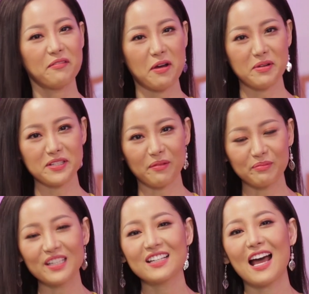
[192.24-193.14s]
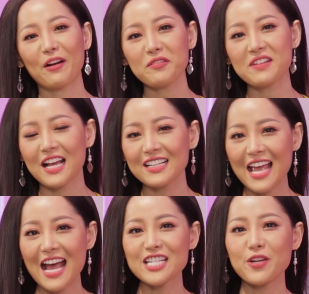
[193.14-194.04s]
và minh ngọc tin là quý vị khán
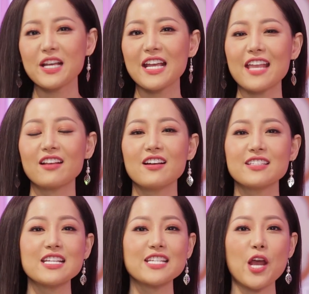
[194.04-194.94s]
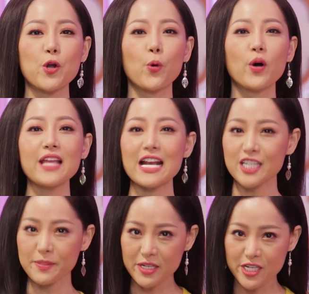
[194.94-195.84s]
giả sau khi nghe những lời chia sẻ của thạc
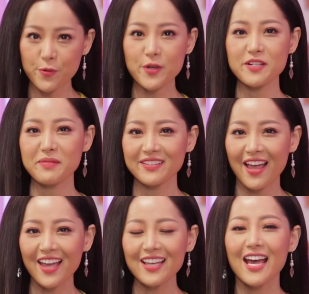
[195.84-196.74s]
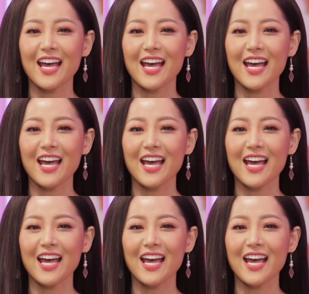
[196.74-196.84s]
sĩ bác sĩ nguyễn trương minh thế